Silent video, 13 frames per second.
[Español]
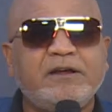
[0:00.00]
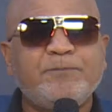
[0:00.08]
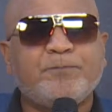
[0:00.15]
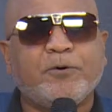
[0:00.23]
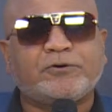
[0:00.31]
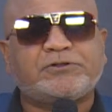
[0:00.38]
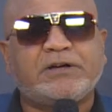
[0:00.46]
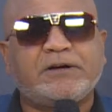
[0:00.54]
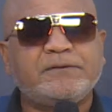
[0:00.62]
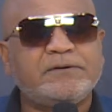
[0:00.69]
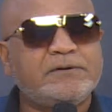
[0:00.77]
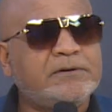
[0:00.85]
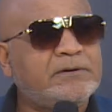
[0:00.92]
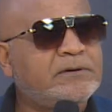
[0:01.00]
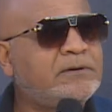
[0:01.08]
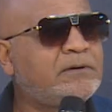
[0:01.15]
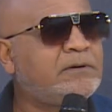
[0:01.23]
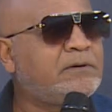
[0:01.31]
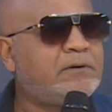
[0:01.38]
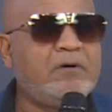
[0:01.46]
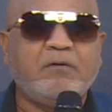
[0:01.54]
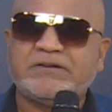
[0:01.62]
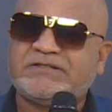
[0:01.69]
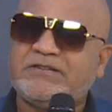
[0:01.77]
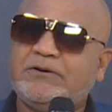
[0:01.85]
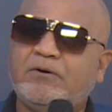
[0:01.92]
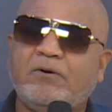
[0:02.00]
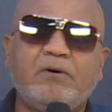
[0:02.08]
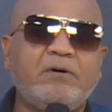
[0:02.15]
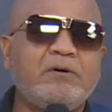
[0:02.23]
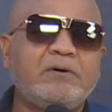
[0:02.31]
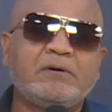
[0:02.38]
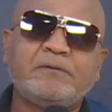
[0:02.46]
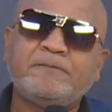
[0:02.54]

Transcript: importa. No, así no.